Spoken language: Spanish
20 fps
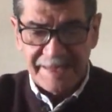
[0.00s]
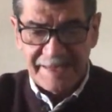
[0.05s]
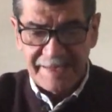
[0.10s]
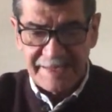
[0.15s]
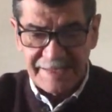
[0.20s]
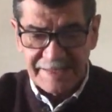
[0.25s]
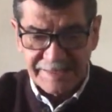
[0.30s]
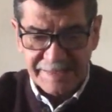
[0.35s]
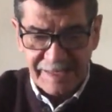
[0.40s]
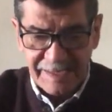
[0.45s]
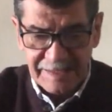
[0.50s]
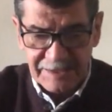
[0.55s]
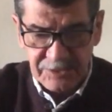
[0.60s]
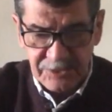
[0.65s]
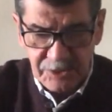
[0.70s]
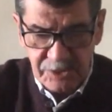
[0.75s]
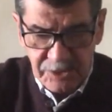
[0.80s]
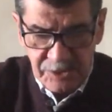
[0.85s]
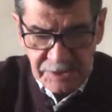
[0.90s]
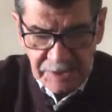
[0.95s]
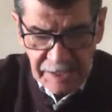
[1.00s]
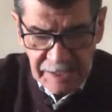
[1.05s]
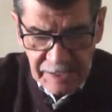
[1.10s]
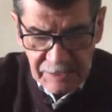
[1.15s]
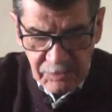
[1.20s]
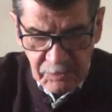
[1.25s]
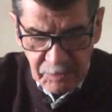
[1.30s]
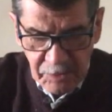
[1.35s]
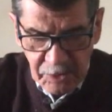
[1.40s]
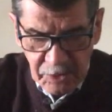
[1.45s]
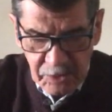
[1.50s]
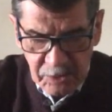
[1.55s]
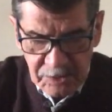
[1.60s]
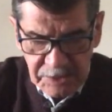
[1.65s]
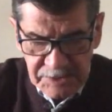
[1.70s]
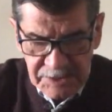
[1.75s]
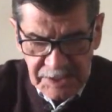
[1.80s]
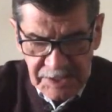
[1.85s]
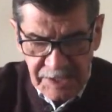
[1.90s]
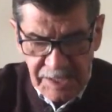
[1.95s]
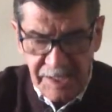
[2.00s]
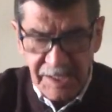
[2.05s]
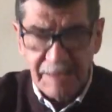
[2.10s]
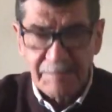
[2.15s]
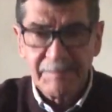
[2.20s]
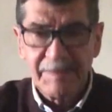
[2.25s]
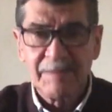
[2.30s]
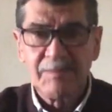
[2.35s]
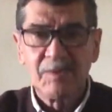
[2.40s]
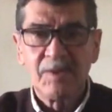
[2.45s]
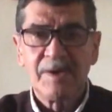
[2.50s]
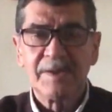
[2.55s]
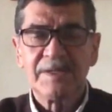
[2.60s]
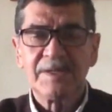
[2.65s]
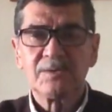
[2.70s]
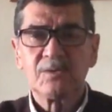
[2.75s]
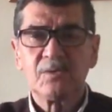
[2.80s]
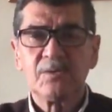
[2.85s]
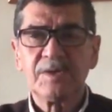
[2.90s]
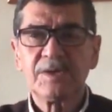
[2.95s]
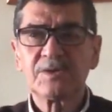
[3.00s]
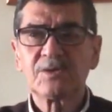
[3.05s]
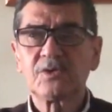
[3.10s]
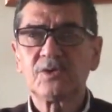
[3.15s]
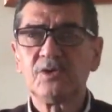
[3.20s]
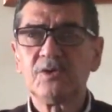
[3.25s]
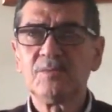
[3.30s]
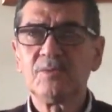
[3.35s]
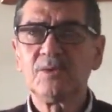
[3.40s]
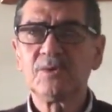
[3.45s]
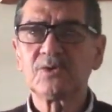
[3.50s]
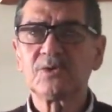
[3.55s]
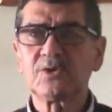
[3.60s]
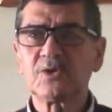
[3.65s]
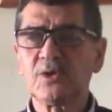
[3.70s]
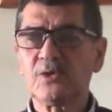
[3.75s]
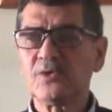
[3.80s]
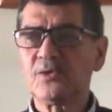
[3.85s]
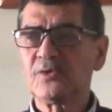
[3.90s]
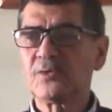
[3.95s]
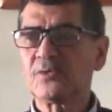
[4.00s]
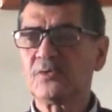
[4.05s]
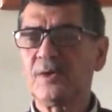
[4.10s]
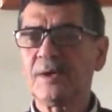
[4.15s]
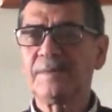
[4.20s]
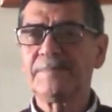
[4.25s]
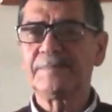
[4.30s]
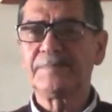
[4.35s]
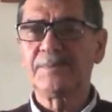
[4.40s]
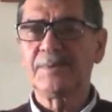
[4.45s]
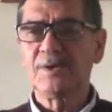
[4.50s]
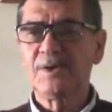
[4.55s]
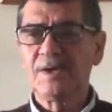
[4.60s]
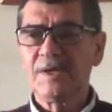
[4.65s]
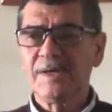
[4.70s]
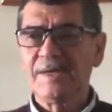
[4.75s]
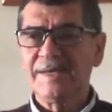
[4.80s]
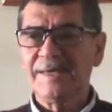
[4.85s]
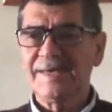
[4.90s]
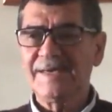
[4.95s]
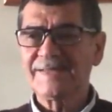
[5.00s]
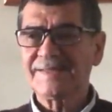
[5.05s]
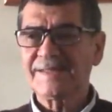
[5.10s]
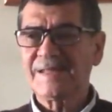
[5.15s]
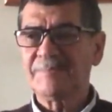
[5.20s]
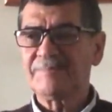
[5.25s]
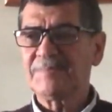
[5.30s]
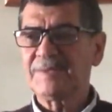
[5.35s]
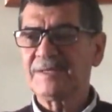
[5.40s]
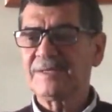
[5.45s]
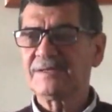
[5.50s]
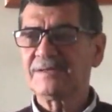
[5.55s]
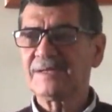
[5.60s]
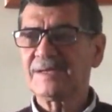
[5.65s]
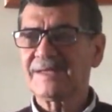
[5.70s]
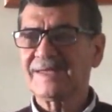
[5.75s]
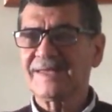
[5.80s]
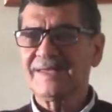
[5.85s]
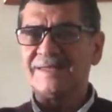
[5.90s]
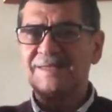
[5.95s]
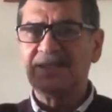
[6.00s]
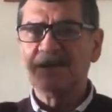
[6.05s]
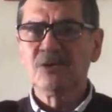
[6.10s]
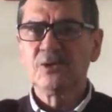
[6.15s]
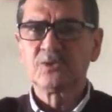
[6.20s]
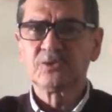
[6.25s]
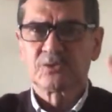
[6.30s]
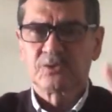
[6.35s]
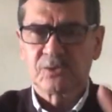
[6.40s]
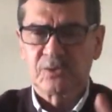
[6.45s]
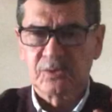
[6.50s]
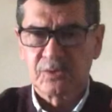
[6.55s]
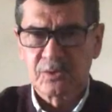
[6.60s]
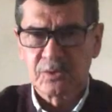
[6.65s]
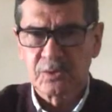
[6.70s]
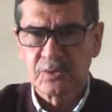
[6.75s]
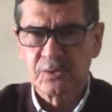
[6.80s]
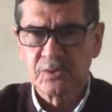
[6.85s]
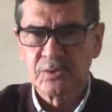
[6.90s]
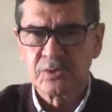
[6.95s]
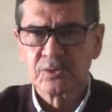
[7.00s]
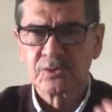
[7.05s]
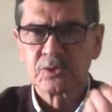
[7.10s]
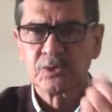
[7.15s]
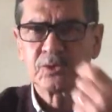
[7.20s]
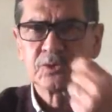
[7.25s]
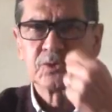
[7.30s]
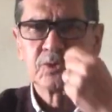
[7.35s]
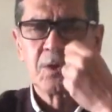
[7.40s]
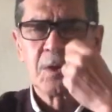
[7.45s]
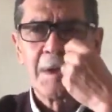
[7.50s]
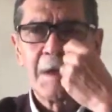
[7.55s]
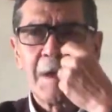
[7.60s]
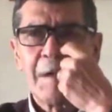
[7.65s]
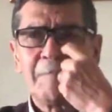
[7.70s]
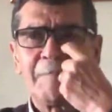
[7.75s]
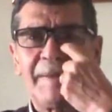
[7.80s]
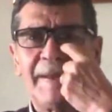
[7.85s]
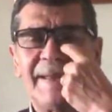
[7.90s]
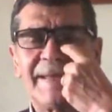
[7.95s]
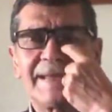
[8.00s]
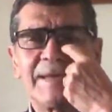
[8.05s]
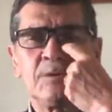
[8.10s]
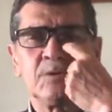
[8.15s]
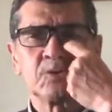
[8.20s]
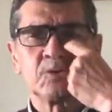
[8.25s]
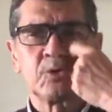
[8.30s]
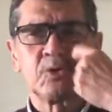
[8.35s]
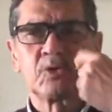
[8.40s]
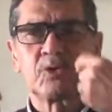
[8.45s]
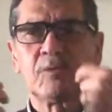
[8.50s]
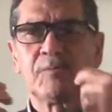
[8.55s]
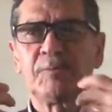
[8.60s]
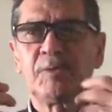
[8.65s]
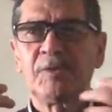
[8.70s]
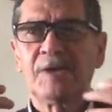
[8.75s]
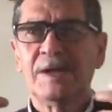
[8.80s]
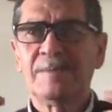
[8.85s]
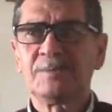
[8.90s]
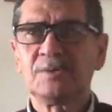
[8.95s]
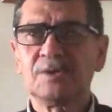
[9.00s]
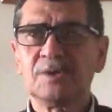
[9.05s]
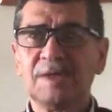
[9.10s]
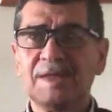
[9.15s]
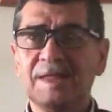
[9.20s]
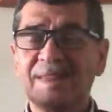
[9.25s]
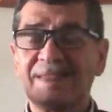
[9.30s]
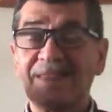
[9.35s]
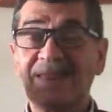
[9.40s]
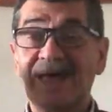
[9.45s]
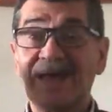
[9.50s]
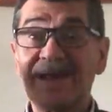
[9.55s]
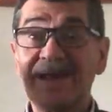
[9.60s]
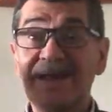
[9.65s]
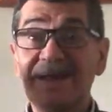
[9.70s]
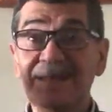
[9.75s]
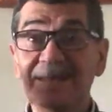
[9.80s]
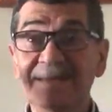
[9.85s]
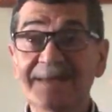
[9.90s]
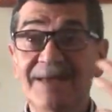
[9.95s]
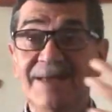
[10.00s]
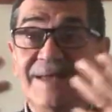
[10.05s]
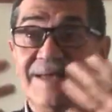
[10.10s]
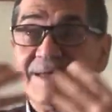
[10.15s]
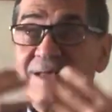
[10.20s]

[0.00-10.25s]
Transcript: en esta lección, en la número 11, vamos a descubrir cómo todo el cuerpo es también generoso con nosotros para que nosotros podamos darle